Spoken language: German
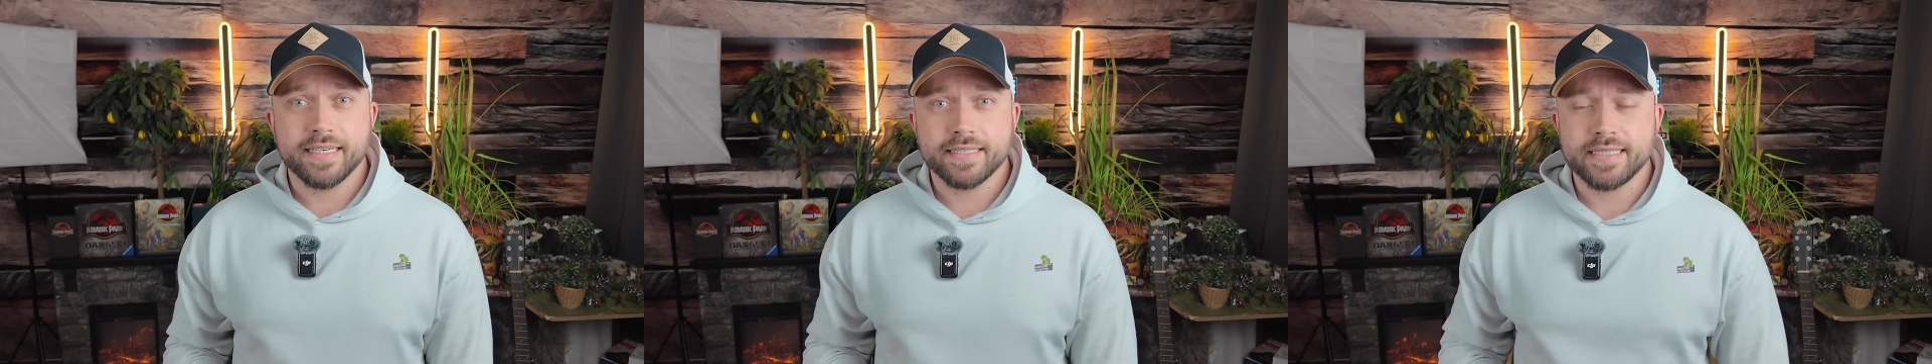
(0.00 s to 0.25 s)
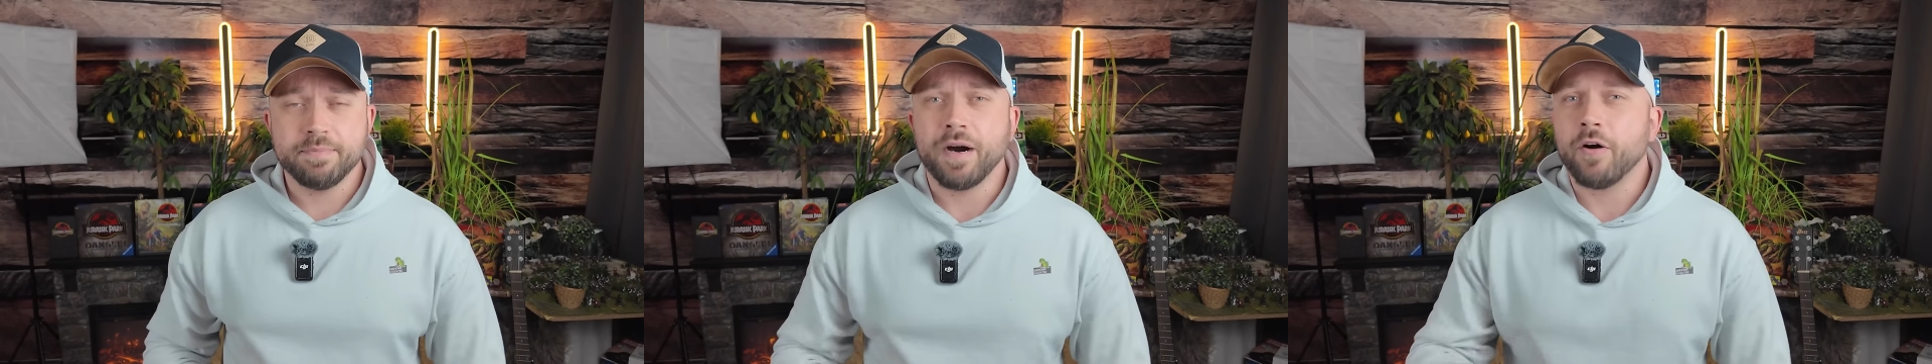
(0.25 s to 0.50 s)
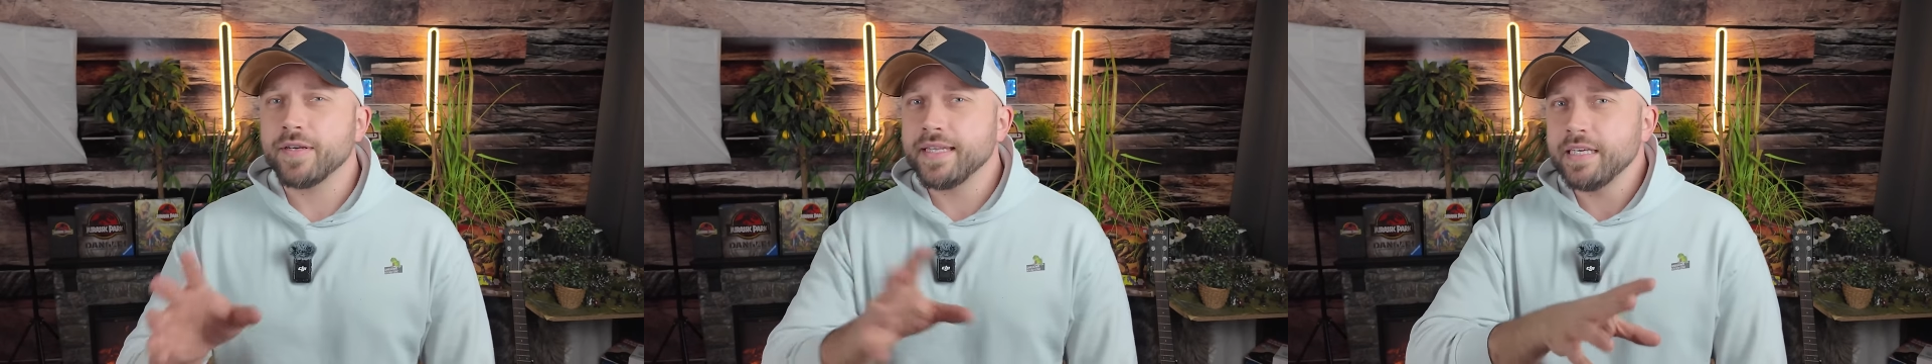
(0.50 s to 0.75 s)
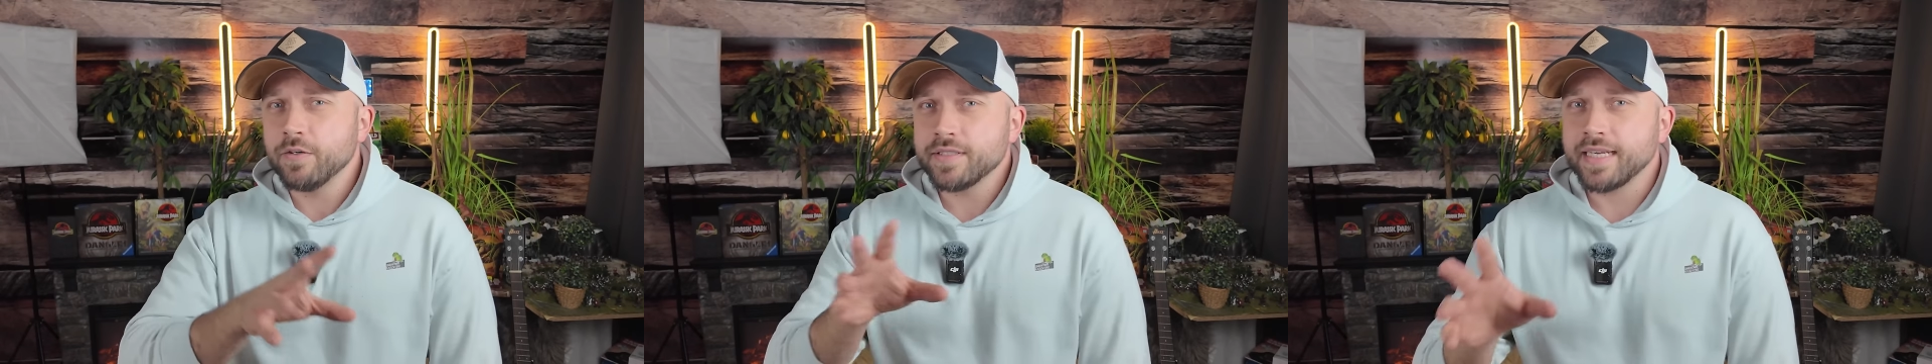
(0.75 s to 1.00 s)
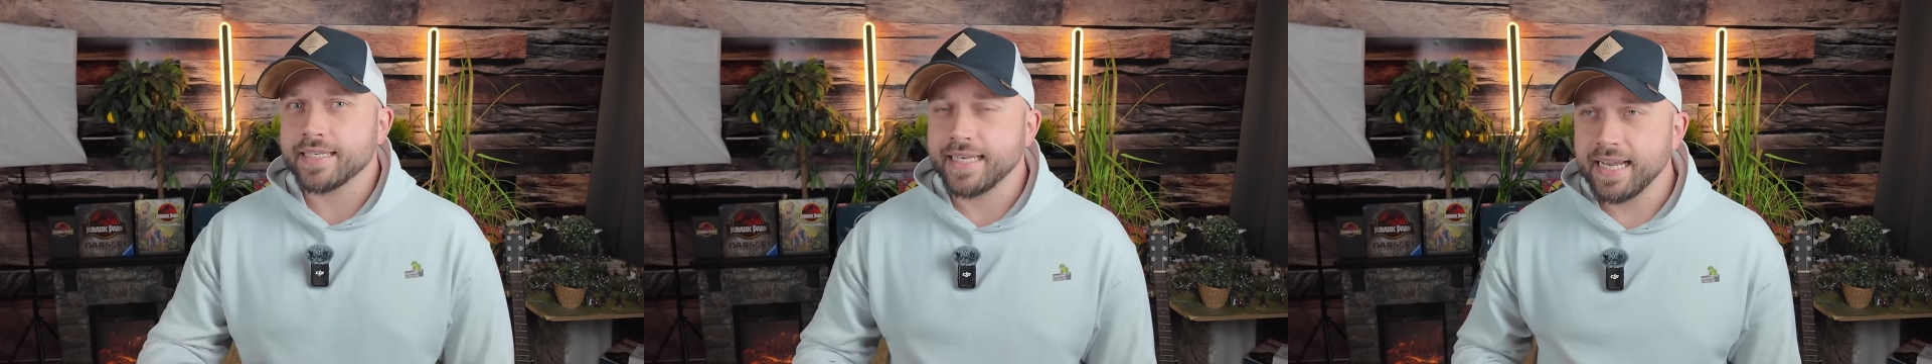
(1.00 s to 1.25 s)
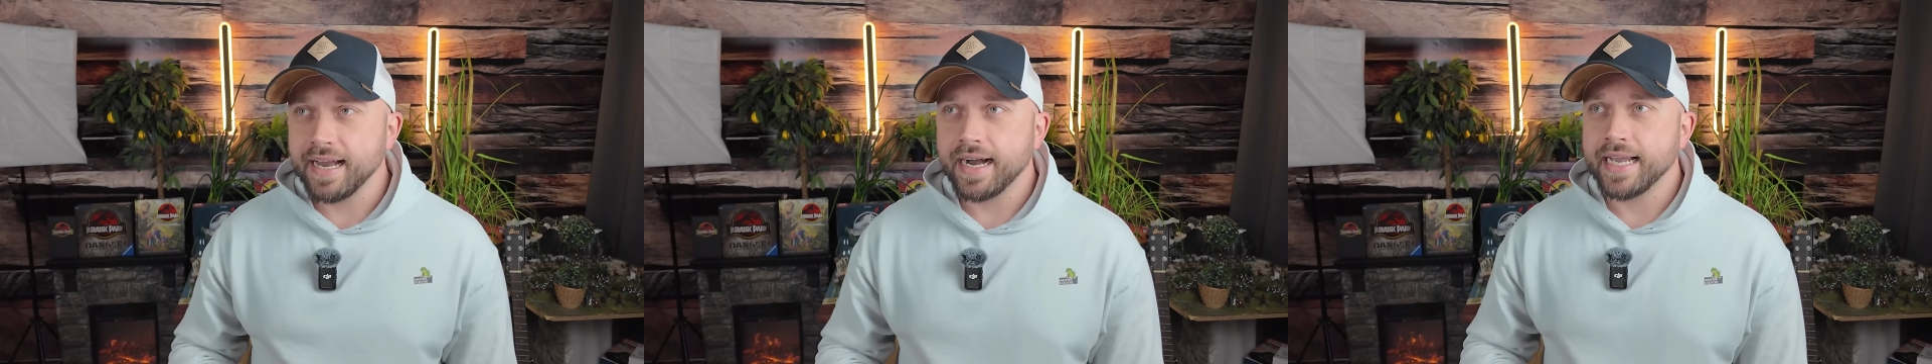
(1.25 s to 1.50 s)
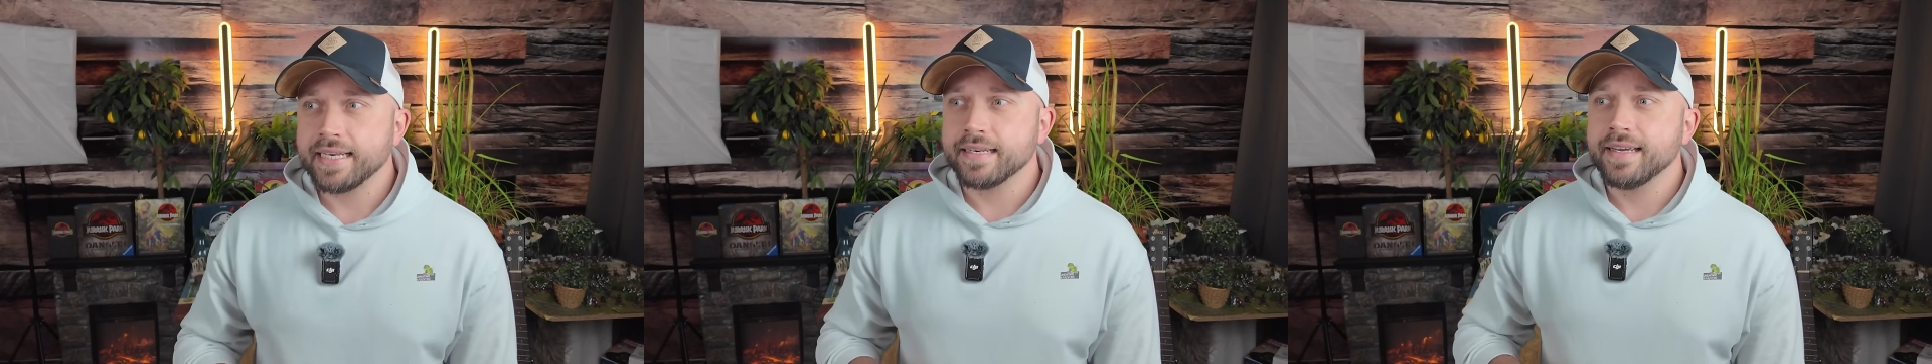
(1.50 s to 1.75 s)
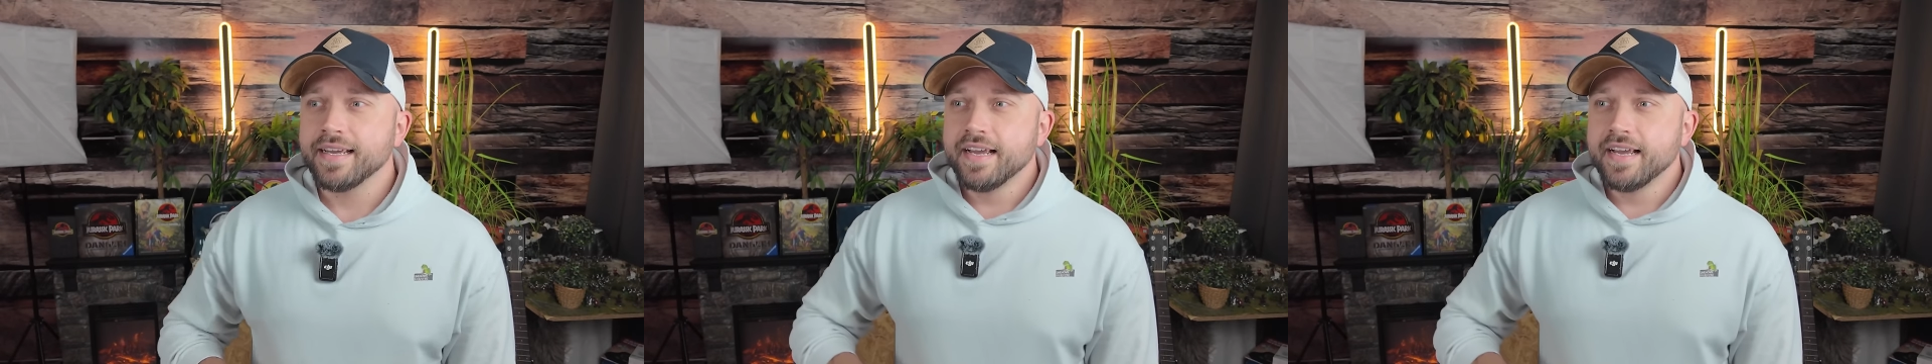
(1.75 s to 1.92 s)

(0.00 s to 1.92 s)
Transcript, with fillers: ist, die bauen hier und da Dinge ein,